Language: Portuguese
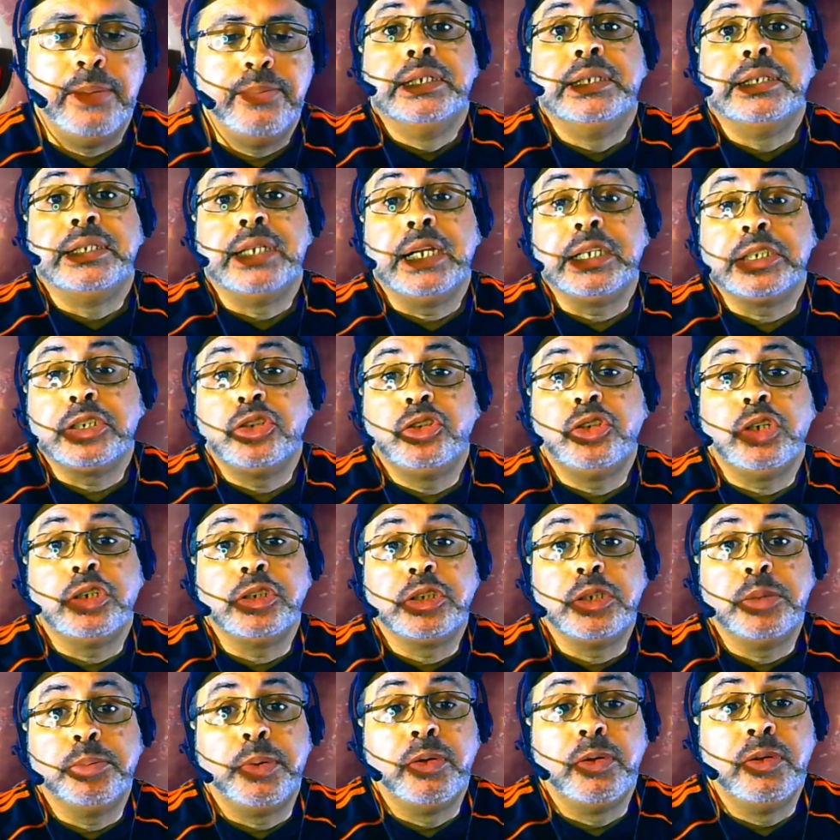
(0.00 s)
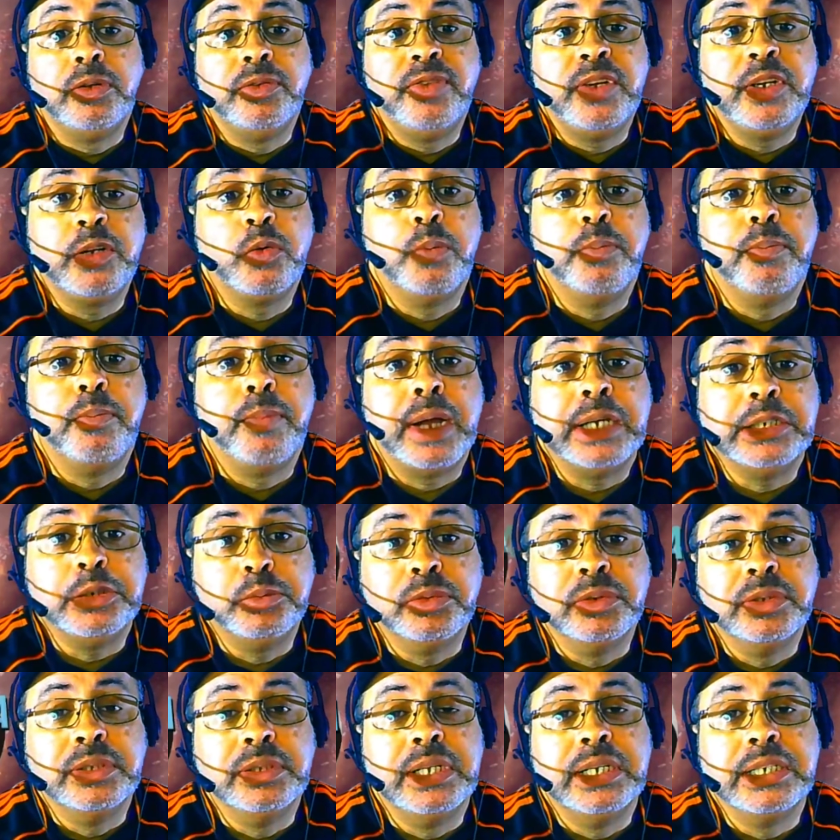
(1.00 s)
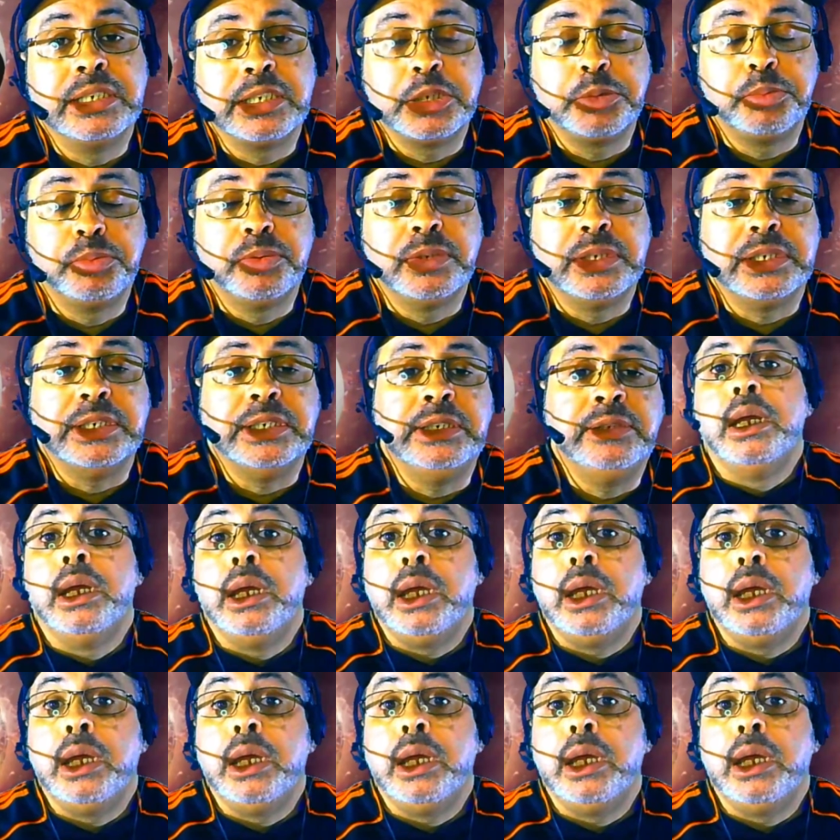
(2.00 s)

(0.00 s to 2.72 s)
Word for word: Será que Jorge Sampaoli vem com mais mudanças por aí?